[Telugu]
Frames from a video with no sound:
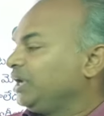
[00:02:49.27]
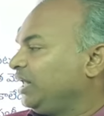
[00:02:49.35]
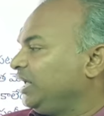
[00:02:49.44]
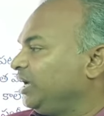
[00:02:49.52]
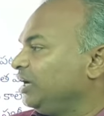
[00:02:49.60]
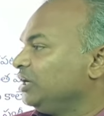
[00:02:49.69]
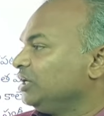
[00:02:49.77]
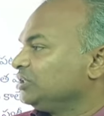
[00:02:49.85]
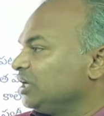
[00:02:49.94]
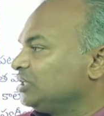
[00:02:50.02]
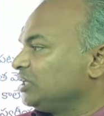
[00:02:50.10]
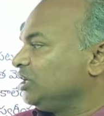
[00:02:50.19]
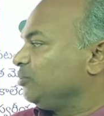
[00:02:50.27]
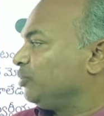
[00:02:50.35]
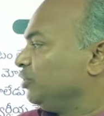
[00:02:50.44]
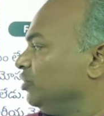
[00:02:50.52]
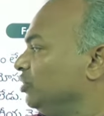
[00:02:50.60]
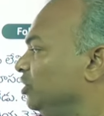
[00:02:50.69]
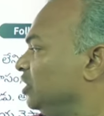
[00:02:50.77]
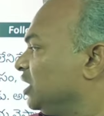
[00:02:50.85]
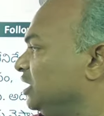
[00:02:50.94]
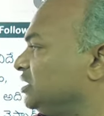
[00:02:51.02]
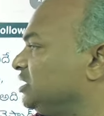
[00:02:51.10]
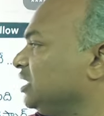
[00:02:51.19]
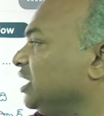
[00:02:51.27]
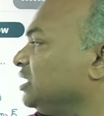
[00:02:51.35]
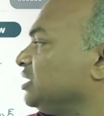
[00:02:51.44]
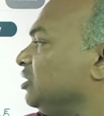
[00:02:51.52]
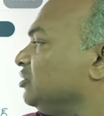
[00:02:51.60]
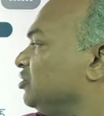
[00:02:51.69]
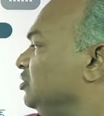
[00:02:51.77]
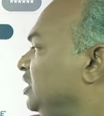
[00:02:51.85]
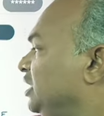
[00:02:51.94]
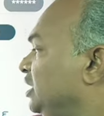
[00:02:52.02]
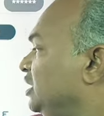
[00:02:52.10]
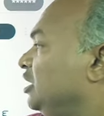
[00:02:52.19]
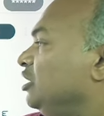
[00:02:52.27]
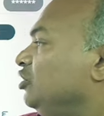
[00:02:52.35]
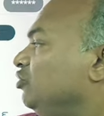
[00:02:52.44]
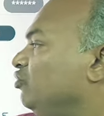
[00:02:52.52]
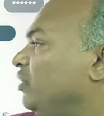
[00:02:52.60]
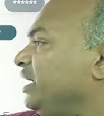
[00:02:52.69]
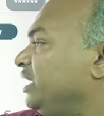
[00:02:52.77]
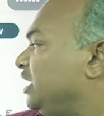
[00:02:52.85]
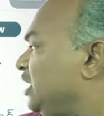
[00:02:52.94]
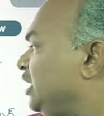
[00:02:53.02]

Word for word: అనే చర్చ ఇప్పుడు ఖచ్చితంగా సాగుతుంది నువ్వైనా